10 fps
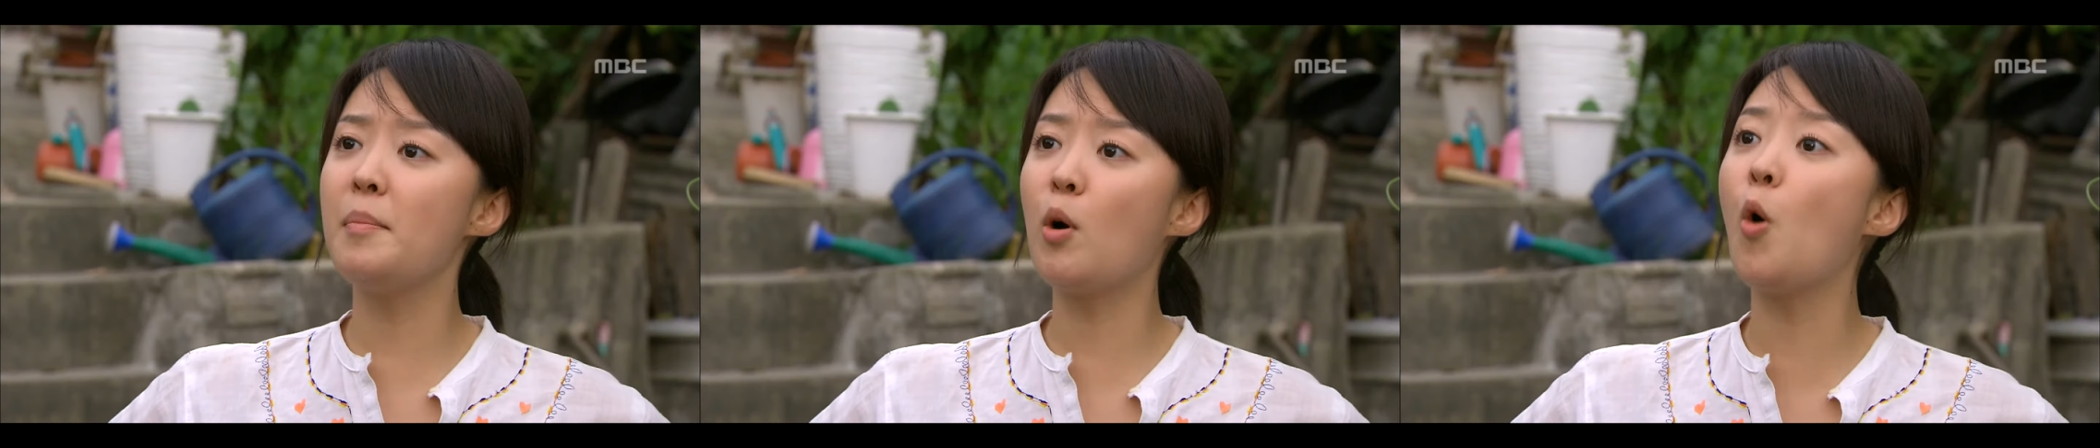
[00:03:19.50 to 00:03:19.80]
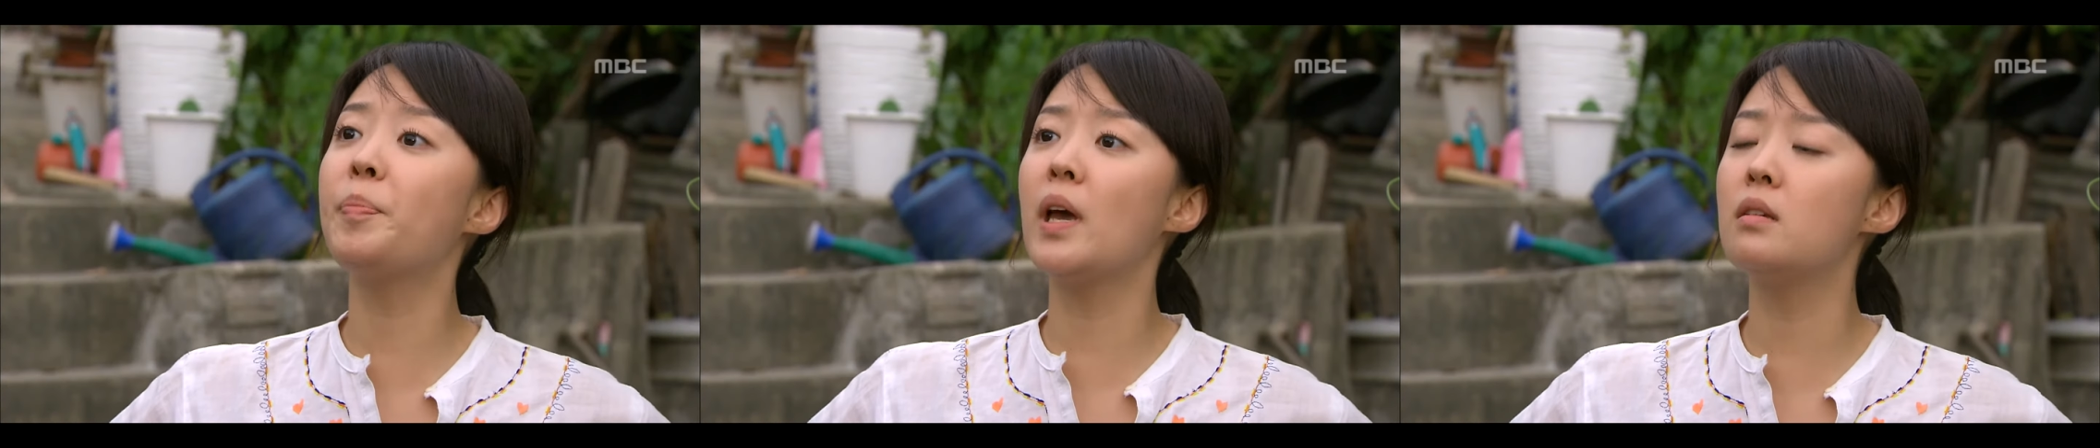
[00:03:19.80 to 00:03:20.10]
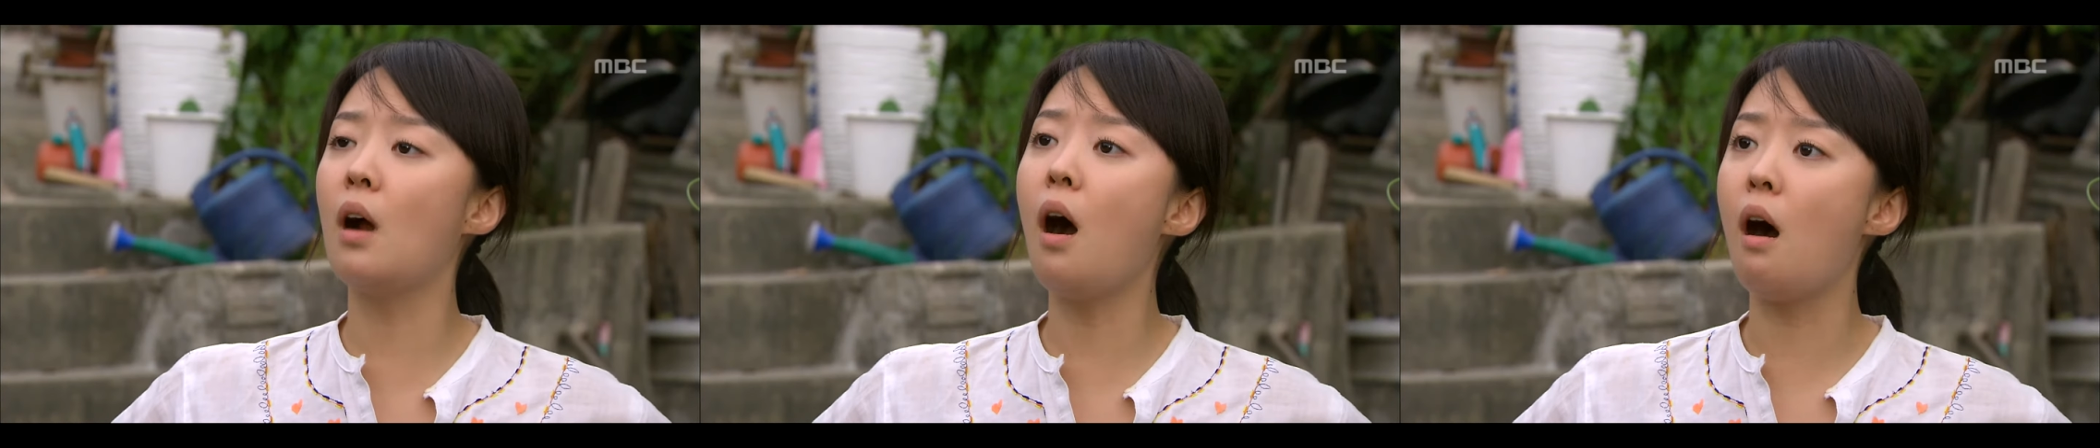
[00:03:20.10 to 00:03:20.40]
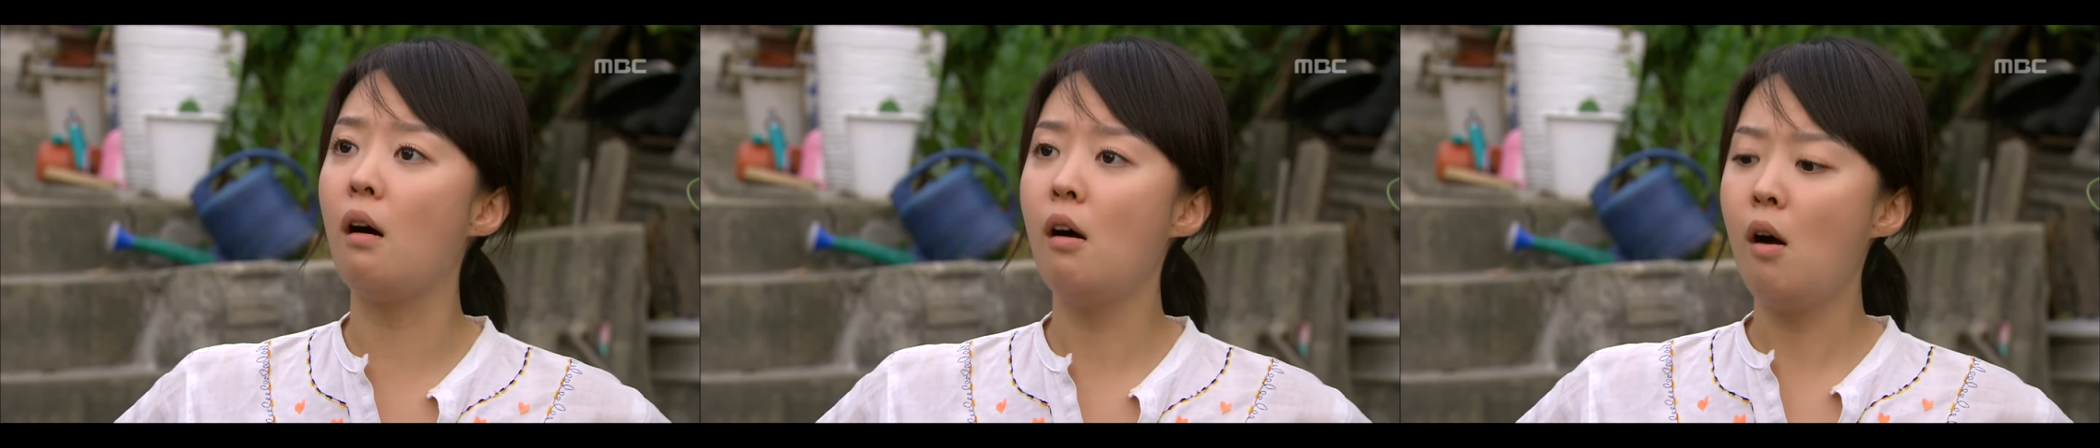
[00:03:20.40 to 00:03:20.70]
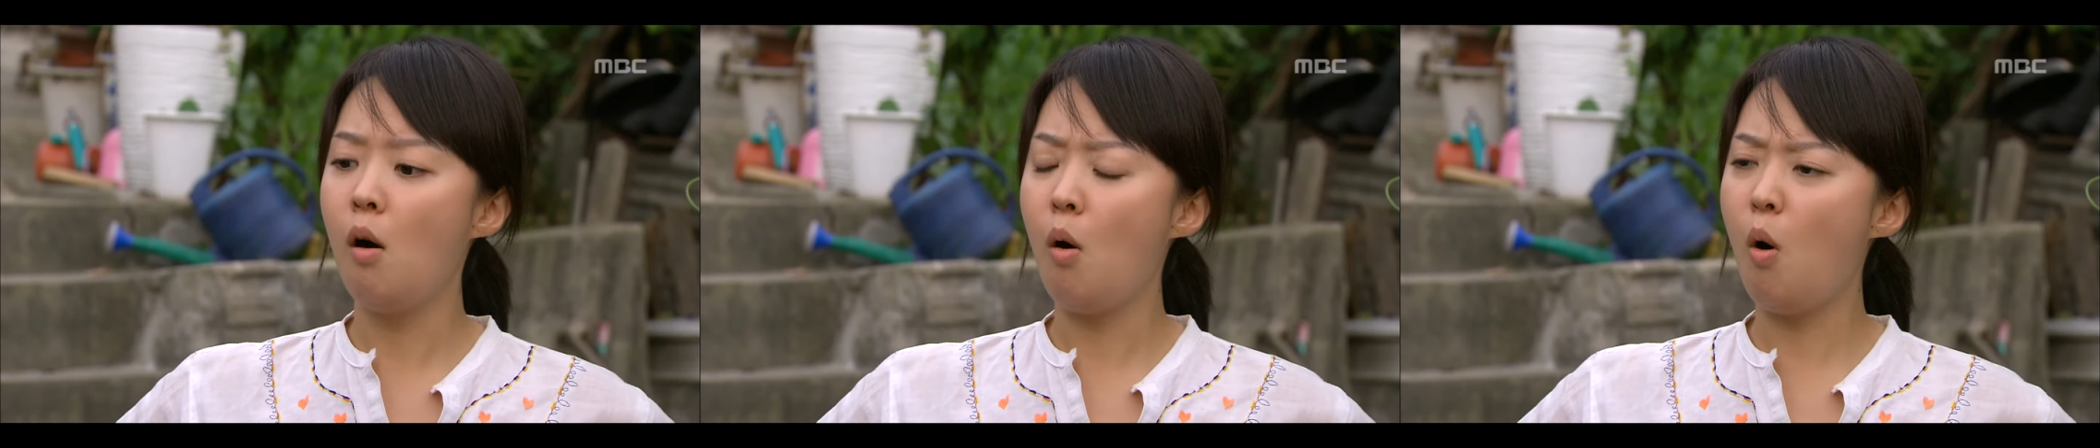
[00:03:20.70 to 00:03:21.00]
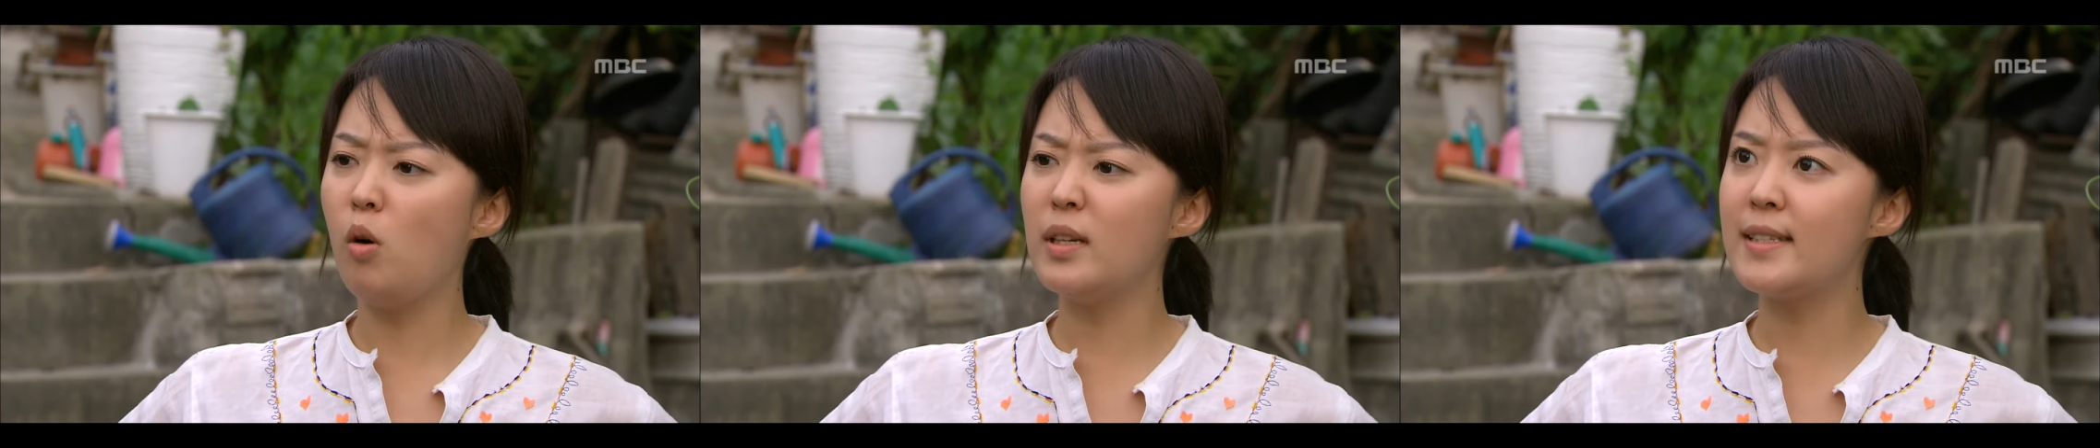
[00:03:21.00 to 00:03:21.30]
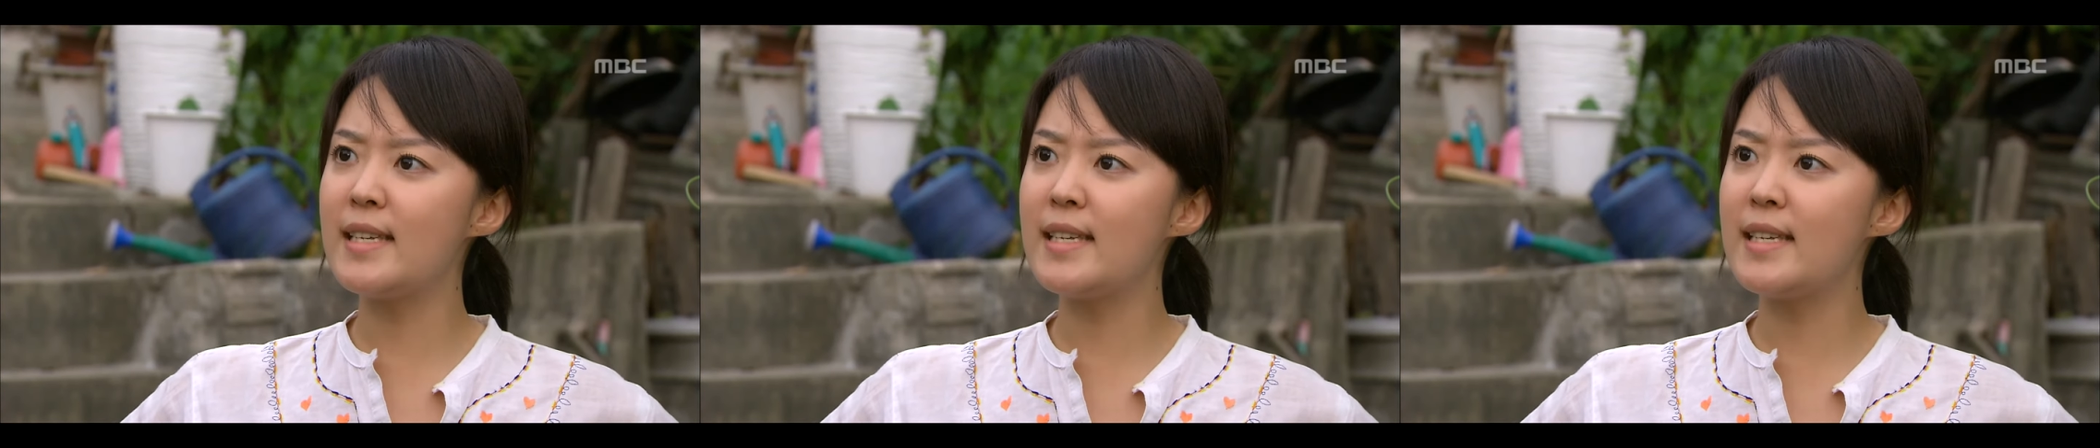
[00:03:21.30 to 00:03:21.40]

얘기하면 곱게 들어. 어딜